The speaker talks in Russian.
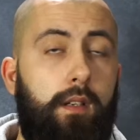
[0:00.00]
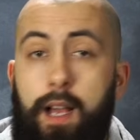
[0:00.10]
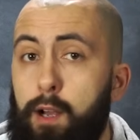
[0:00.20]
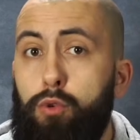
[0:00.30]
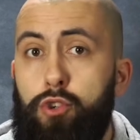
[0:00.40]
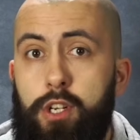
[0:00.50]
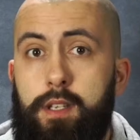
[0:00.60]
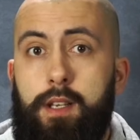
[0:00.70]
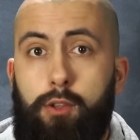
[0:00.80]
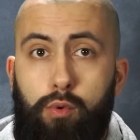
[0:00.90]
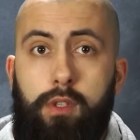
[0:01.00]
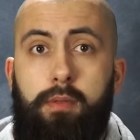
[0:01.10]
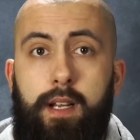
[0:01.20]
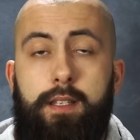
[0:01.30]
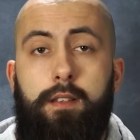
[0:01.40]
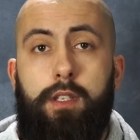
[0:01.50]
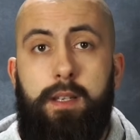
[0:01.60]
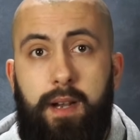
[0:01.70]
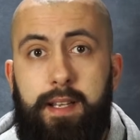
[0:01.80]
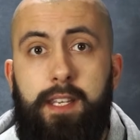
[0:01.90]
Как учить, откуда брать
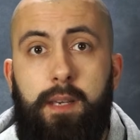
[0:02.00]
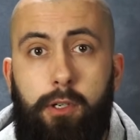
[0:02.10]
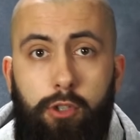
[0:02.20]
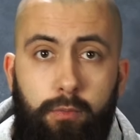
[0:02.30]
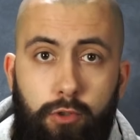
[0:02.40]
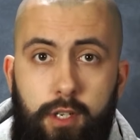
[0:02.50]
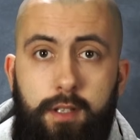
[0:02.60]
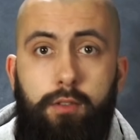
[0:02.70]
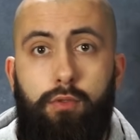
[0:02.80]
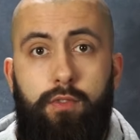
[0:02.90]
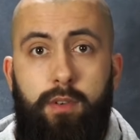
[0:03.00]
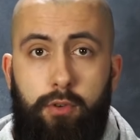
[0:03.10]
тематики, по которым учиться, тут все